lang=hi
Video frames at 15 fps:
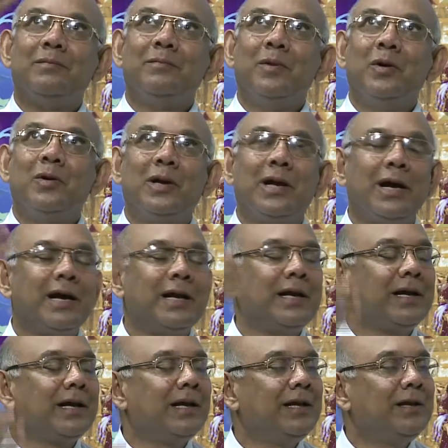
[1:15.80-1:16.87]
भोग
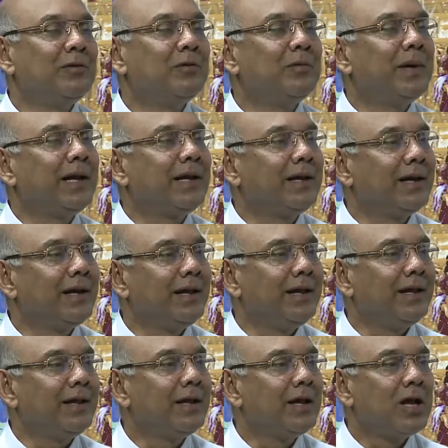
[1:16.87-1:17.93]
लगाने के लिए वो बहन गई
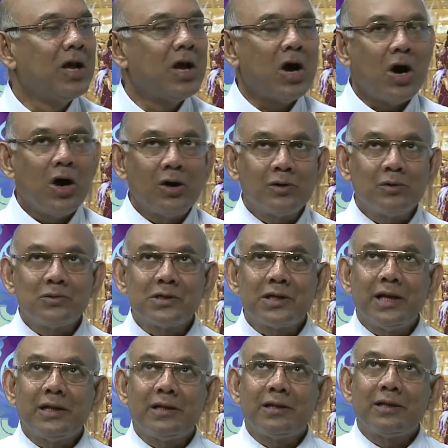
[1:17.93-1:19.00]
और
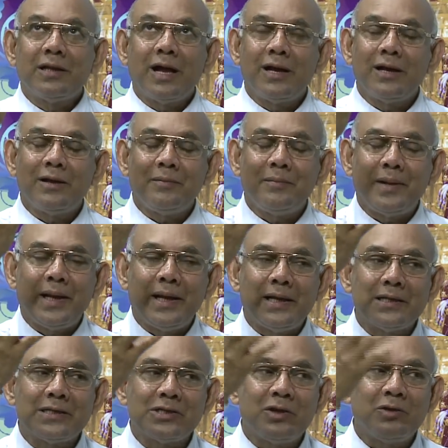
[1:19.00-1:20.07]
उसके तन
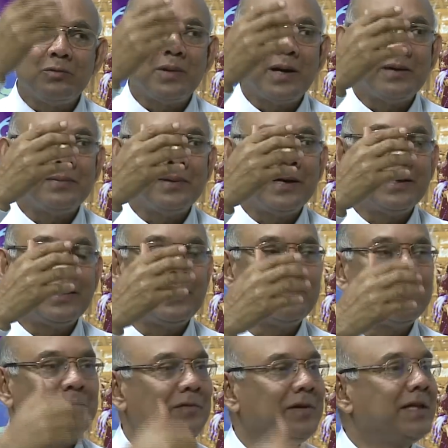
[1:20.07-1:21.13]
में शिव बाबा ने
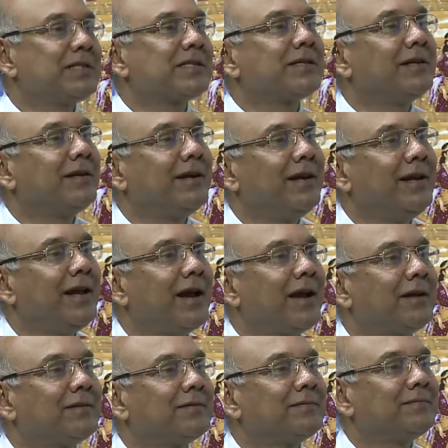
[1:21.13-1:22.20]
प्रवेश कर लिया
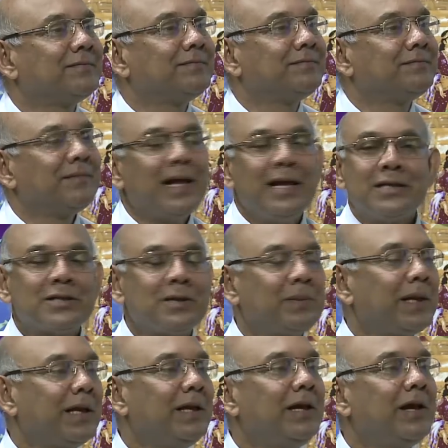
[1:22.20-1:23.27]

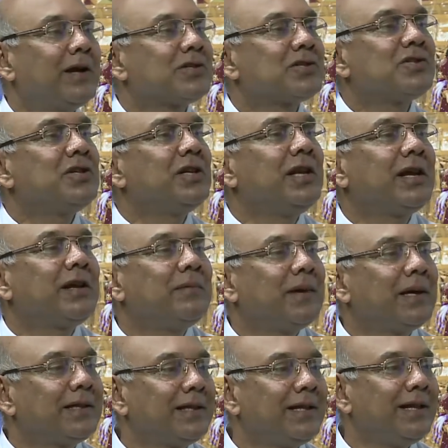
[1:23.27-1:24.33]
सबके लिए आश्चर्य की
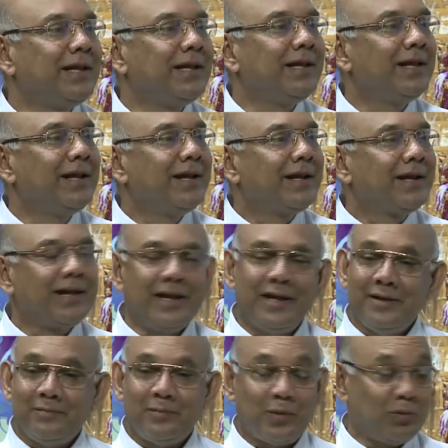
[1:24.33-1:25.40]
बात थी
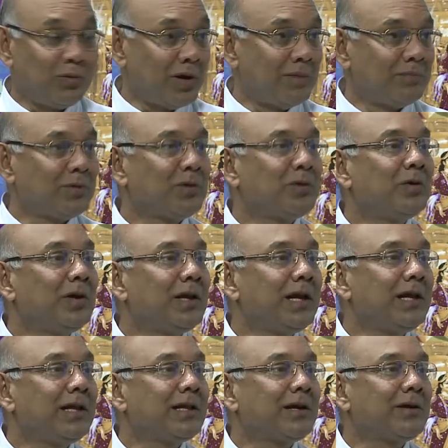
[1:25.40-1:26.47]
कि प्रोग्राम तो कोई
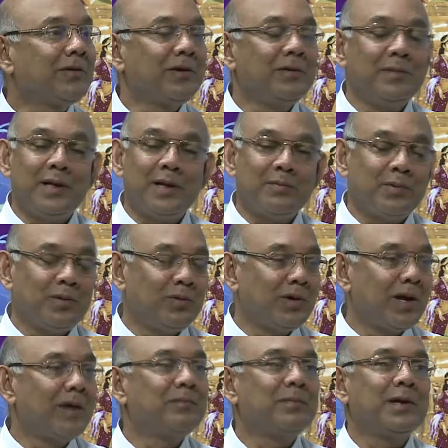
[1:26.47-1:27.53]
नहीं था क्योंकि बिना
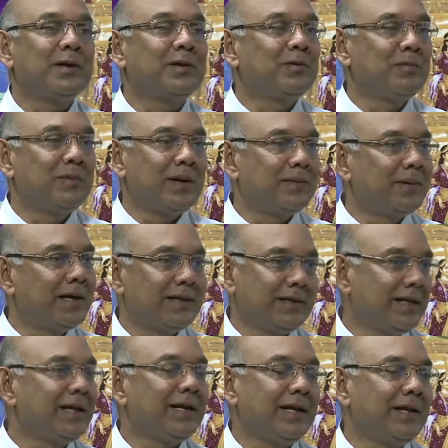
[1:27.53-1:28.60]
प्रोग्राम के तो बाबा
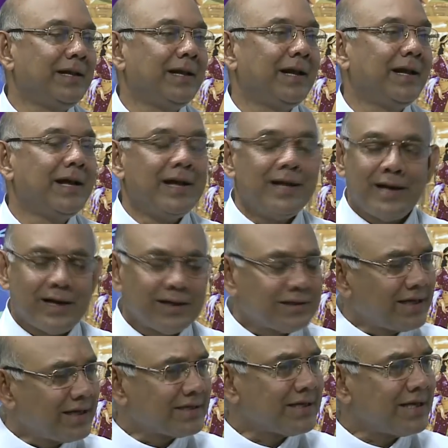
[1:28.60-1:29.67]
आते नहीं हैं आज
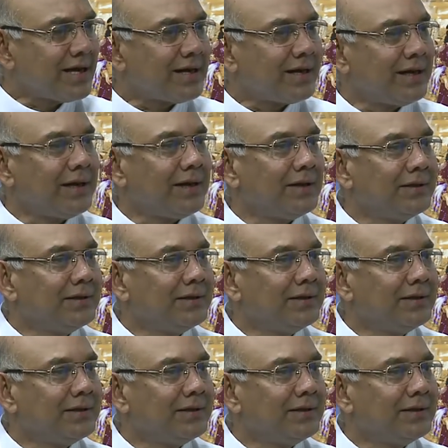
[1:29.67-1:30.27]
कैसे आ गए